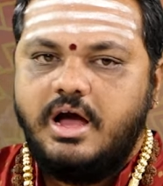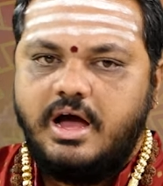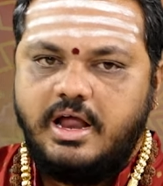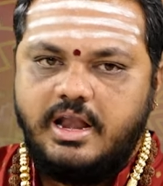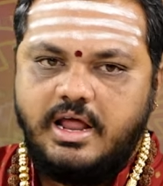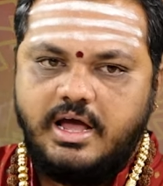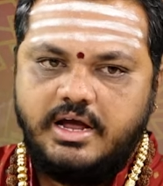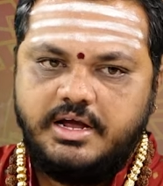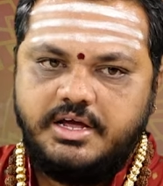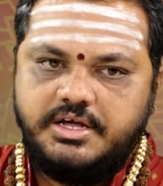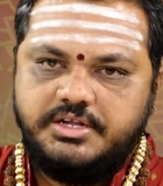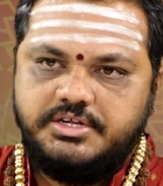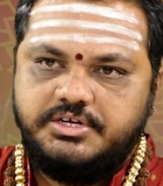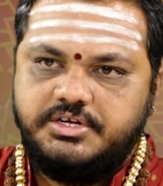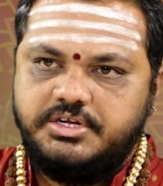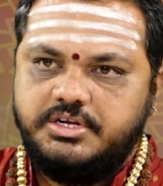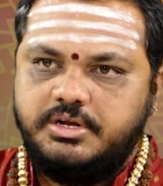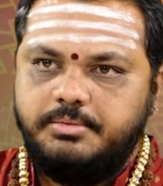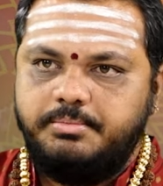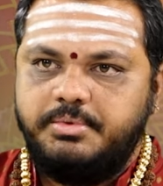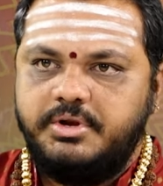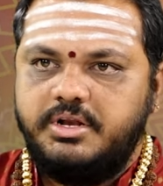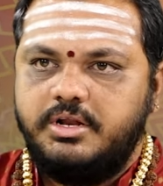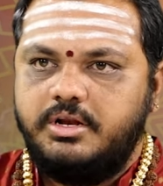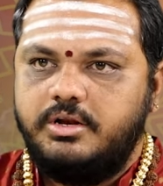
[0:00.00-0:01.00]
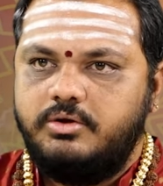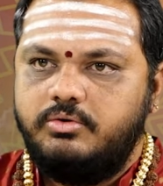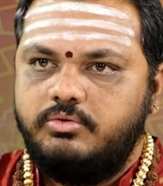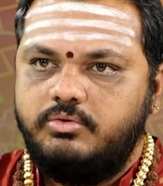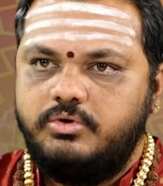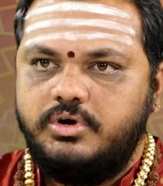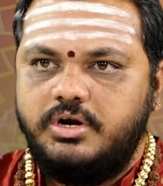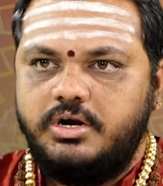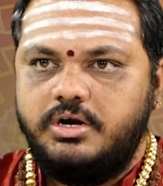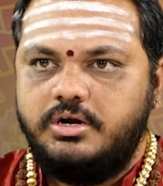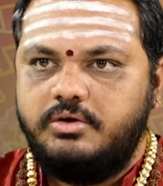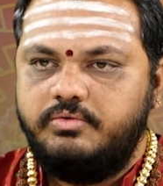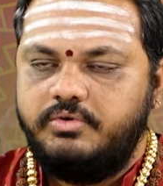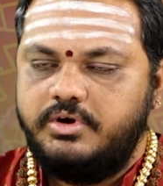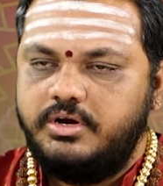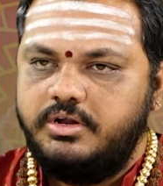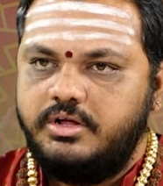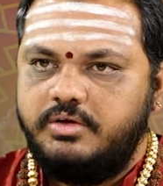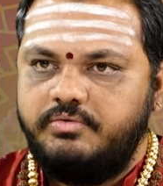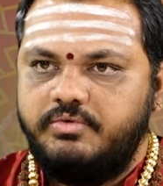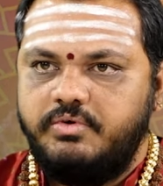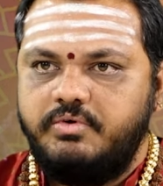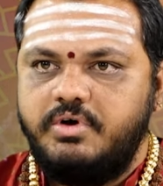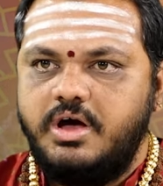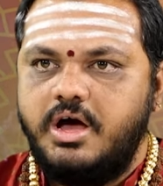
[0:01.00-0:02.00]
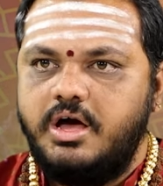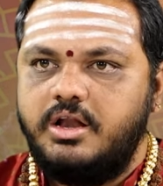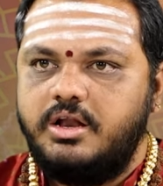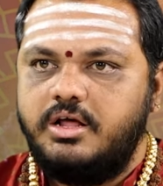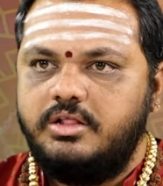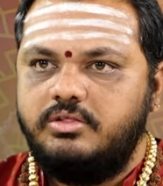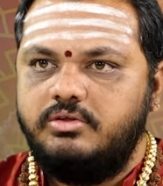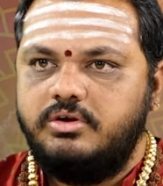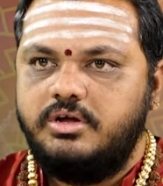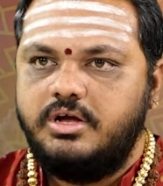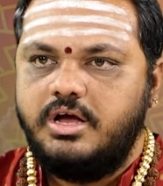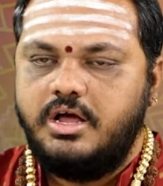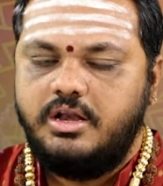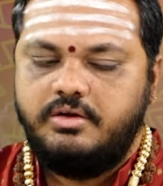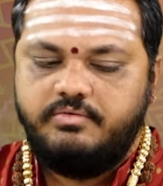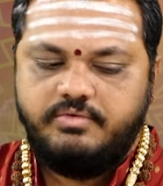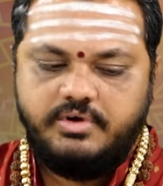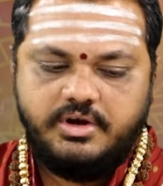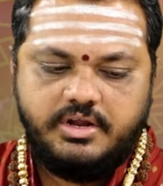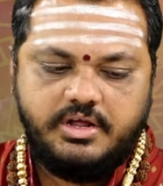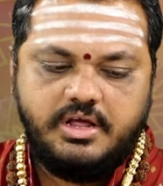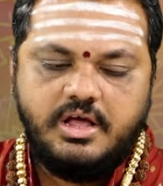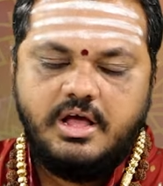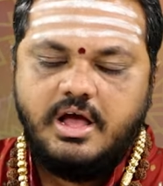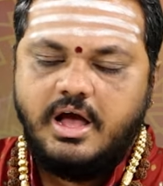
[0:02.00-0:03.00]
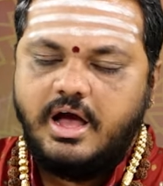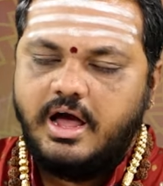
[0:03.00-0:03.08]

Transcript: అలాగే చిన్నపిల్లలు ఉన్నటువంటి వ్యవహారాదులు కానివ్వండి